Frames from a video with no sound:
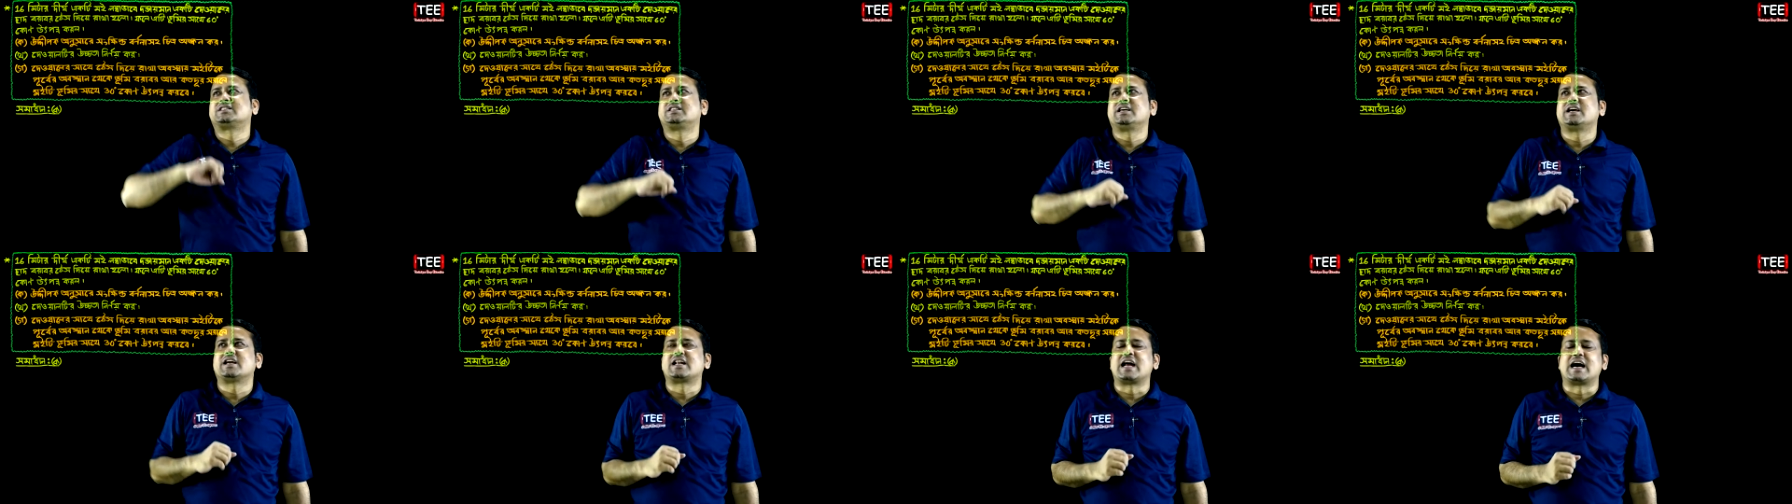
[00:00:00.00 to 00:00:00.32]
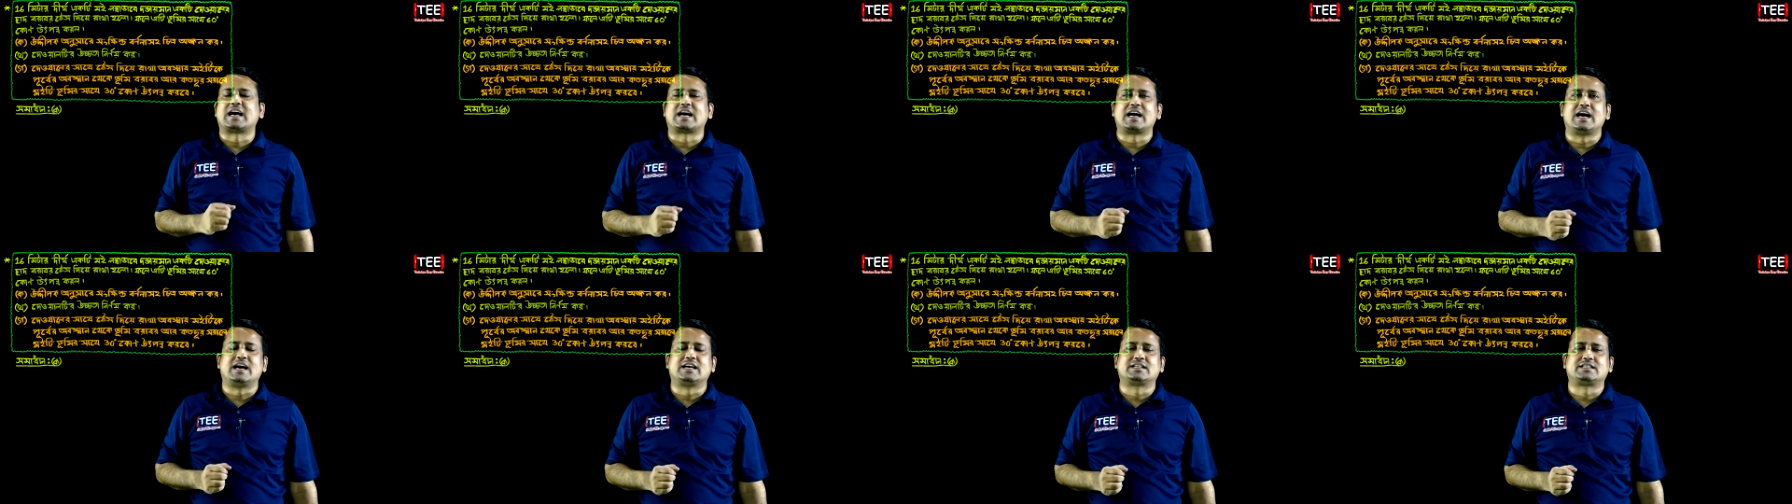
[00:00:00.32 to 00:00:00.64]
দিয়ে
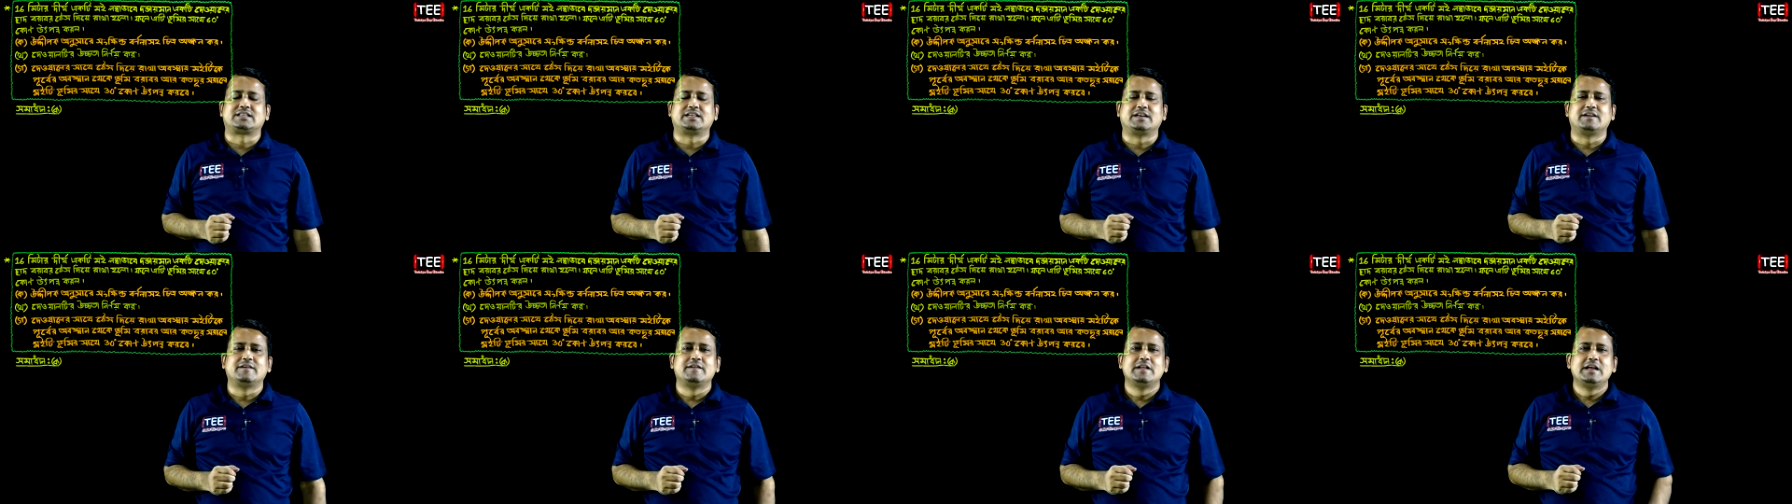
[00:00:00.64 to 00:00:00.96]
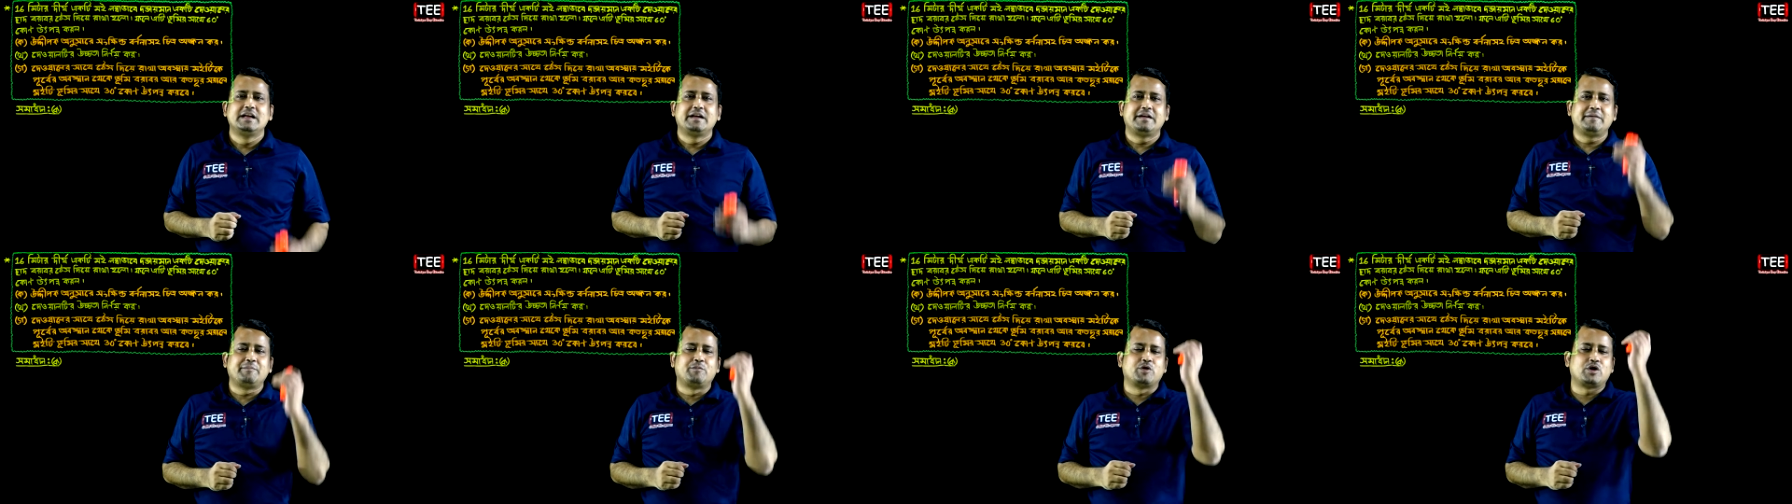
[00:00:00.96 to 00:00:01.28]
রাখা আছে
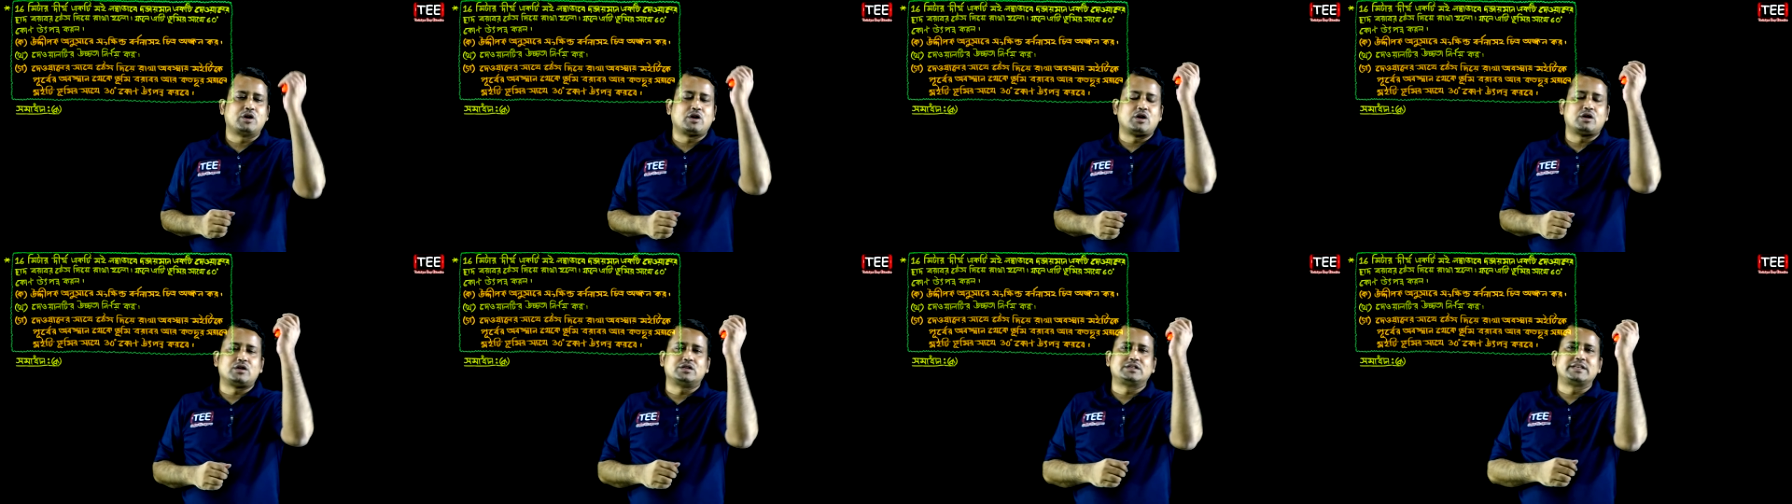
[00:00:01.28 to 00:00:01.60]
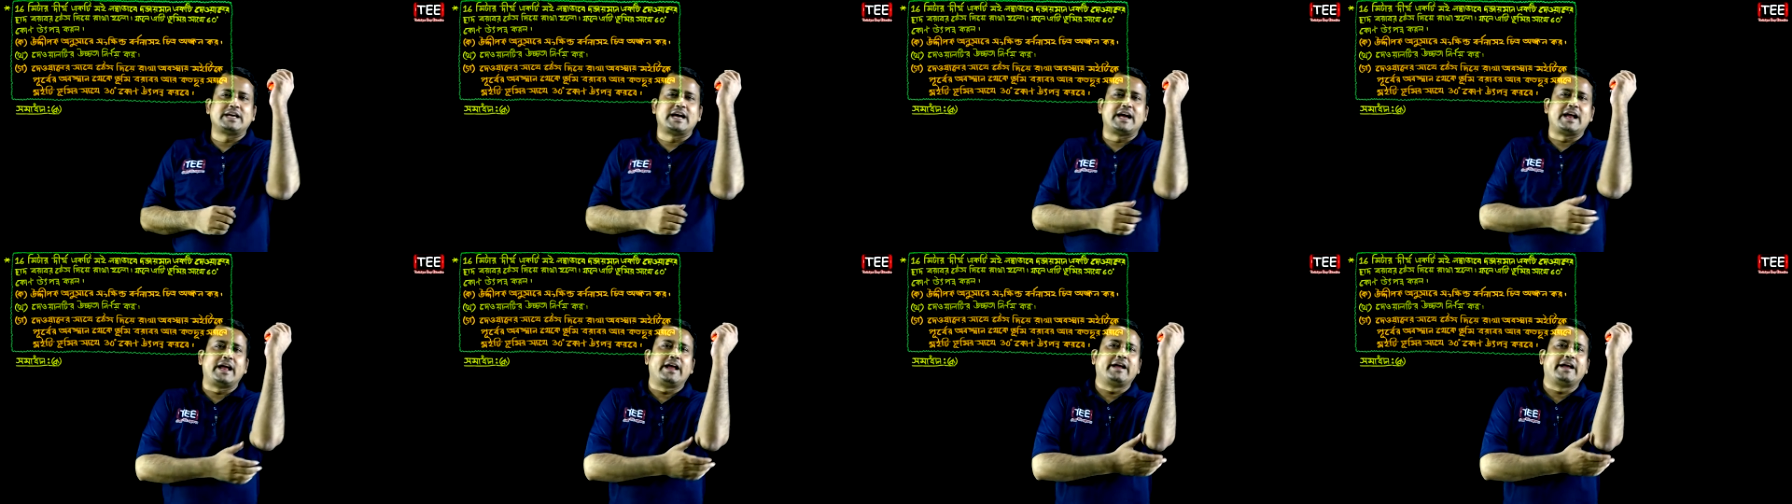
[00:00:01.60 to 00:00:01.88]
মনে করো যে